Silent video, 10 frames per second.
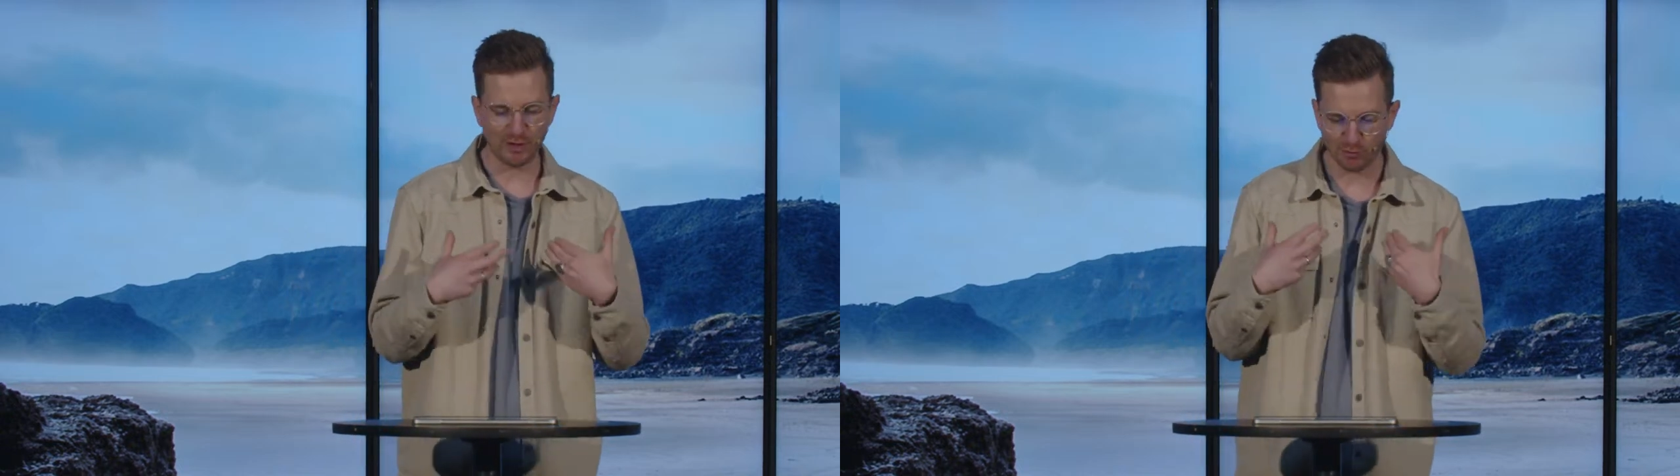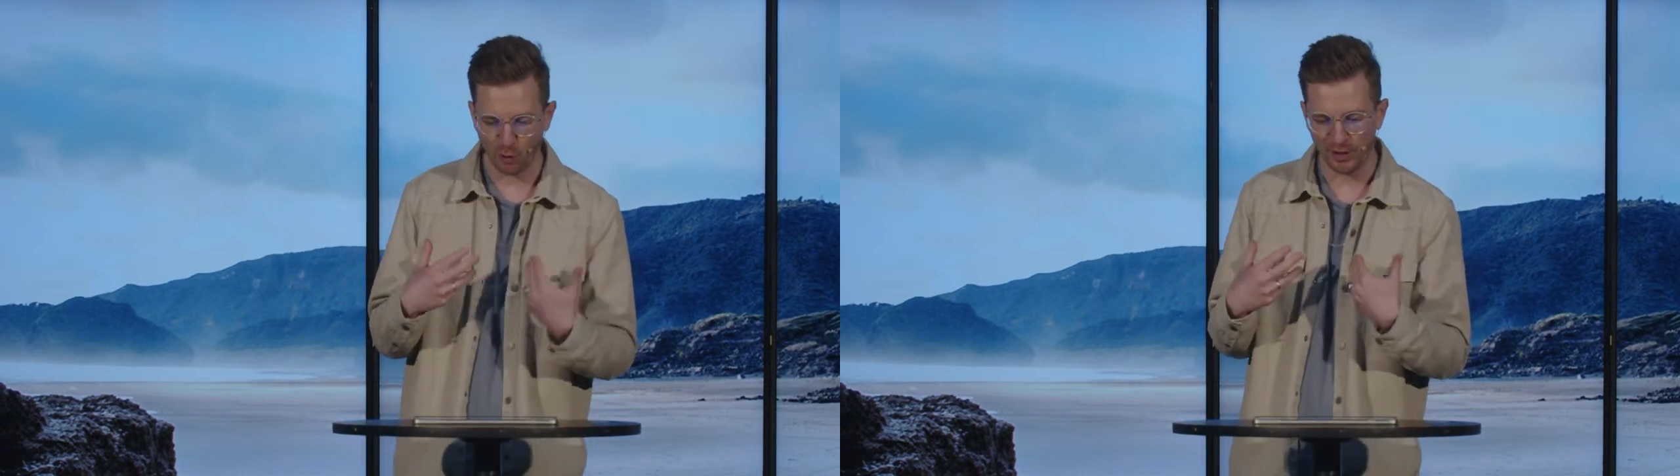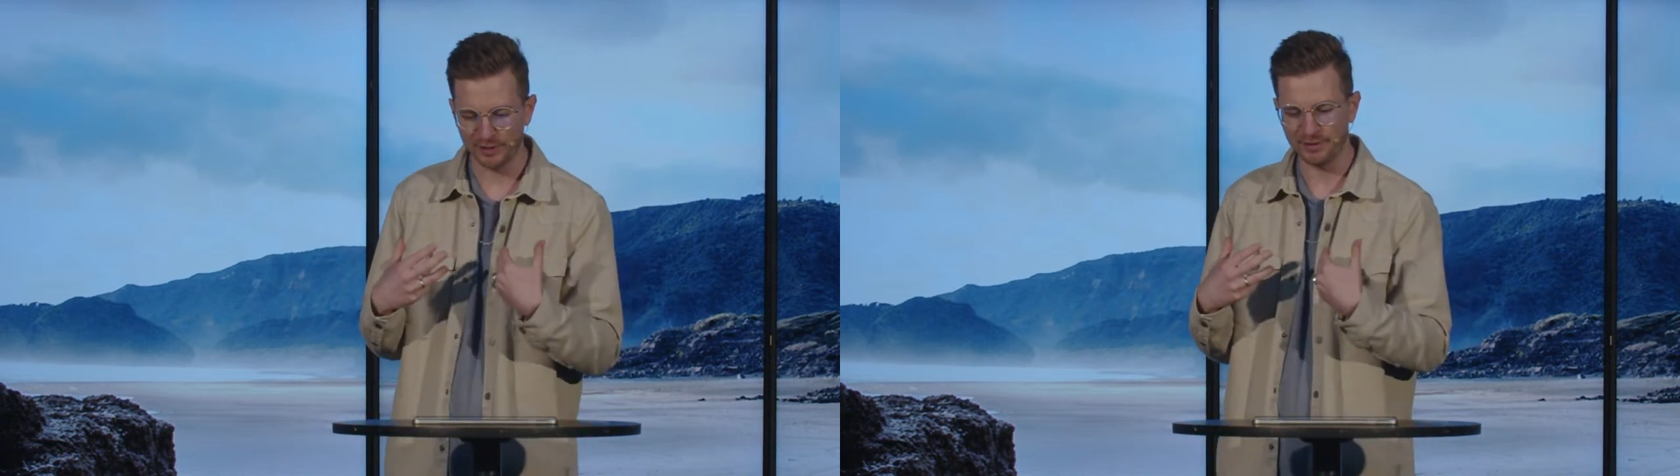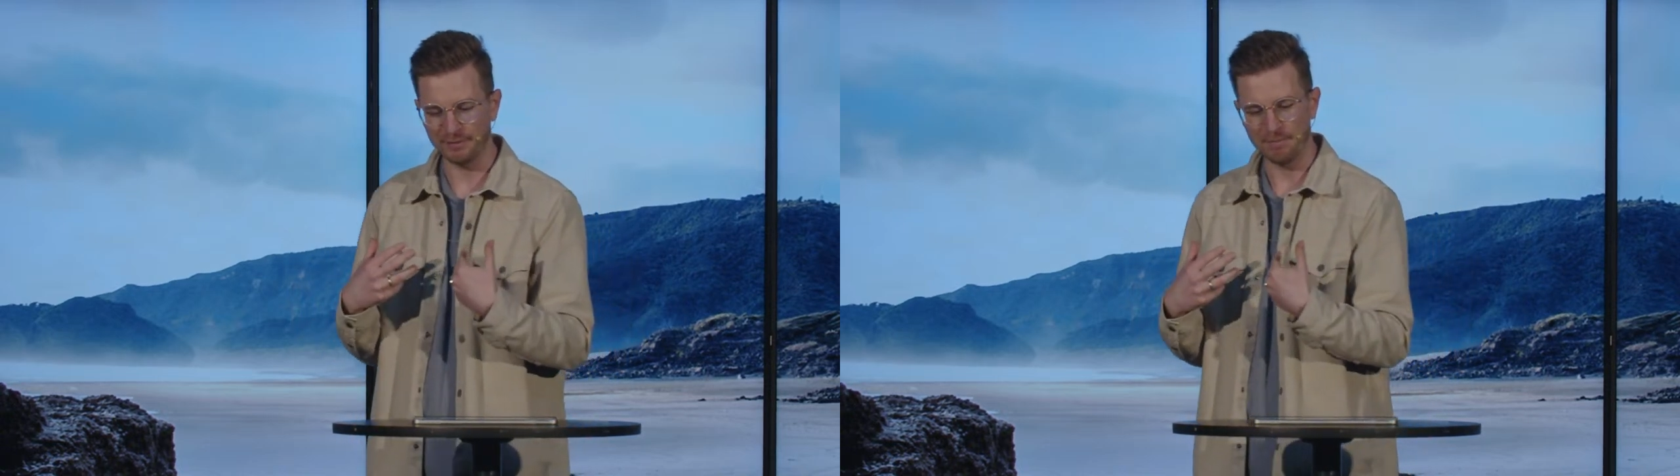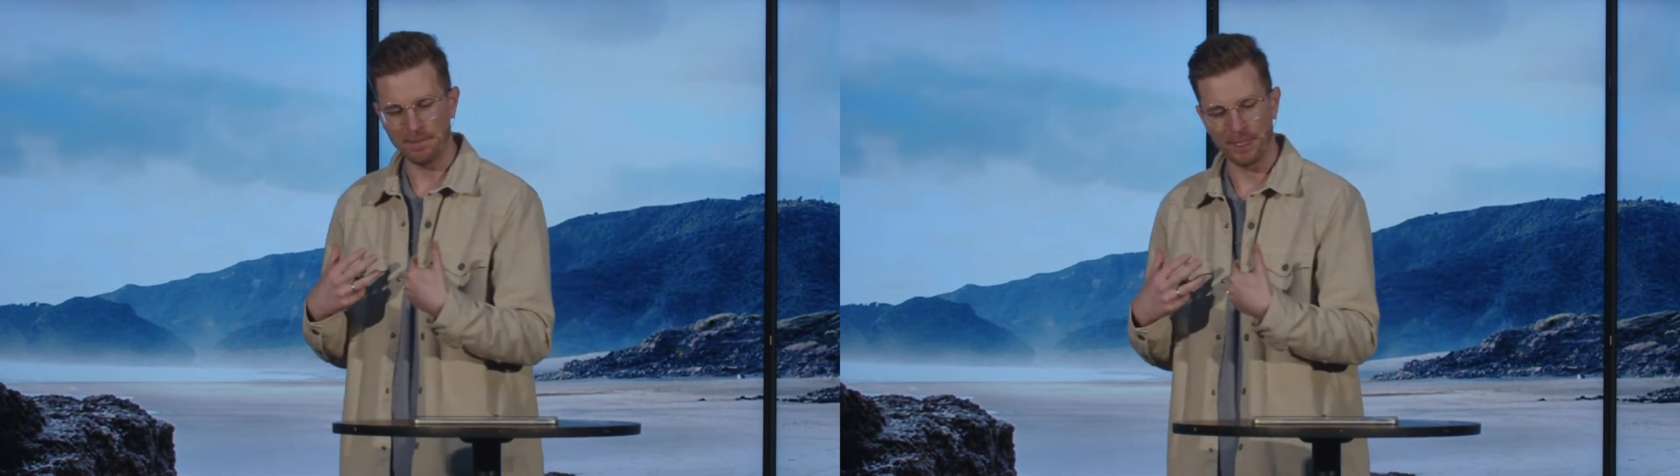wir wollen
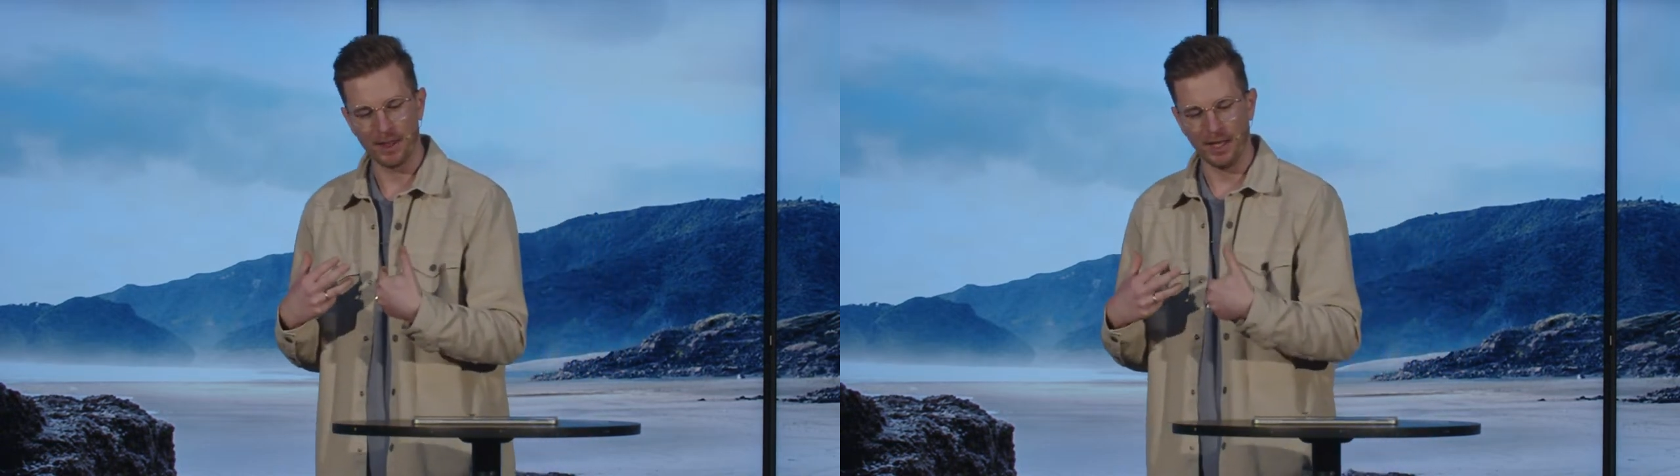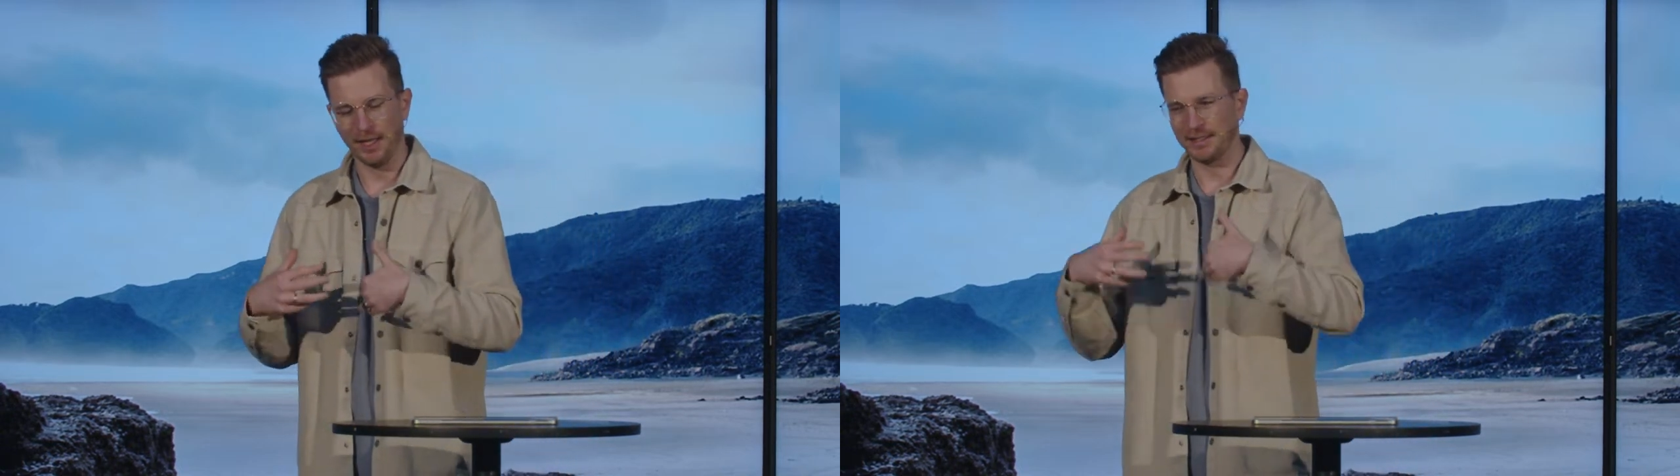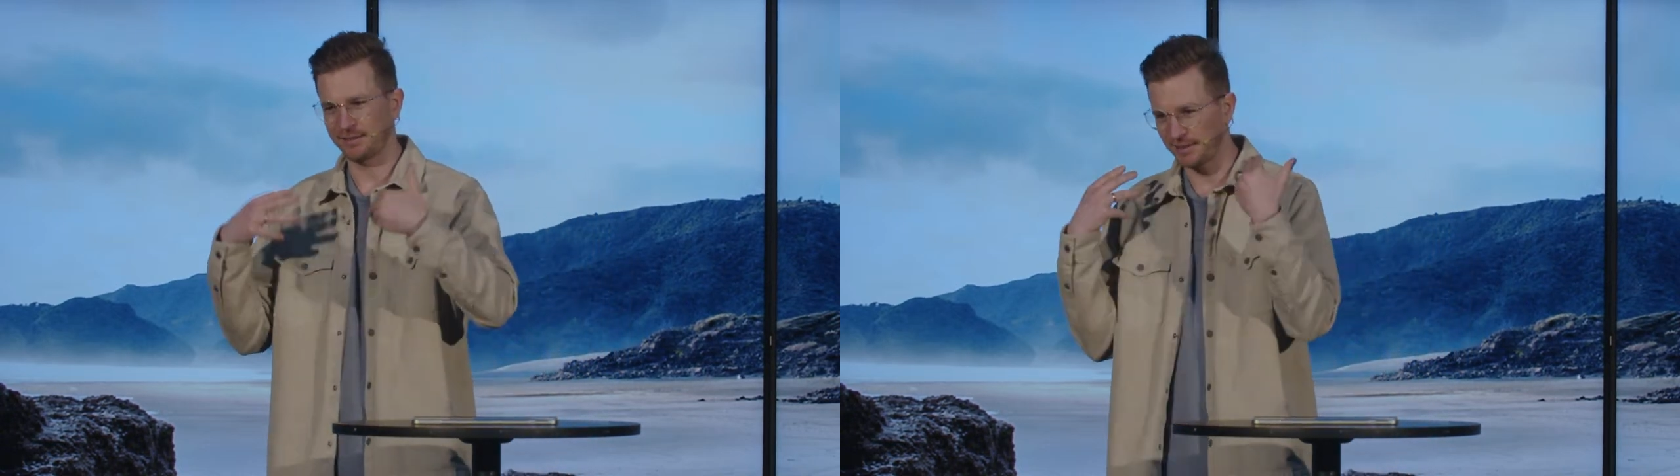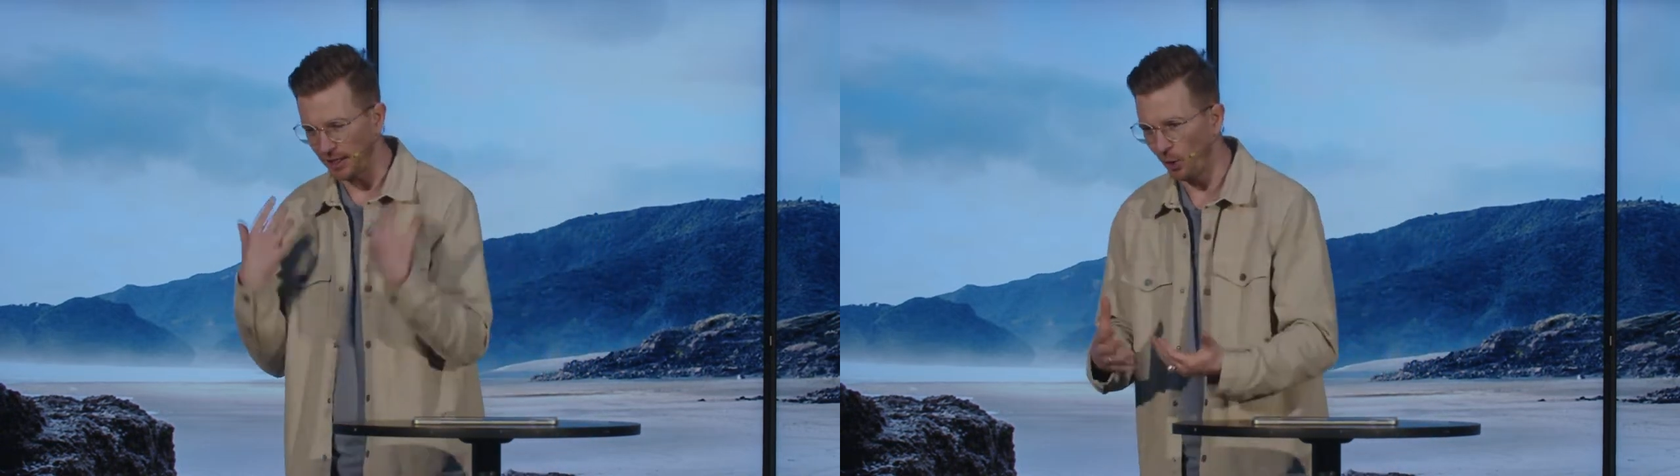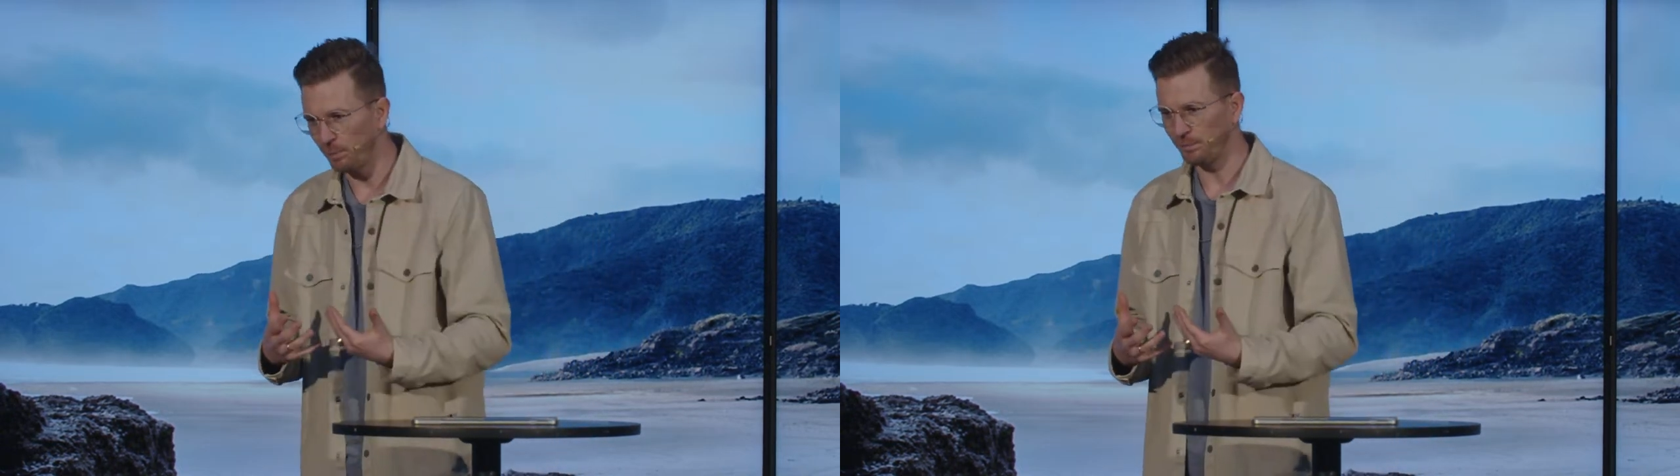das
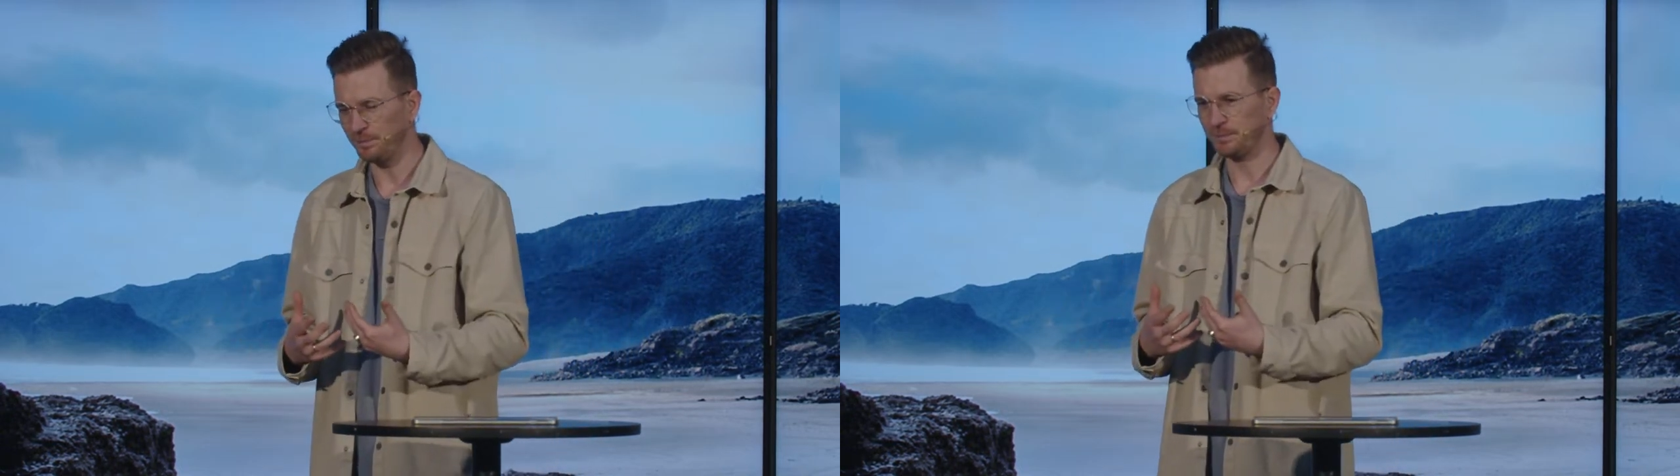Glauben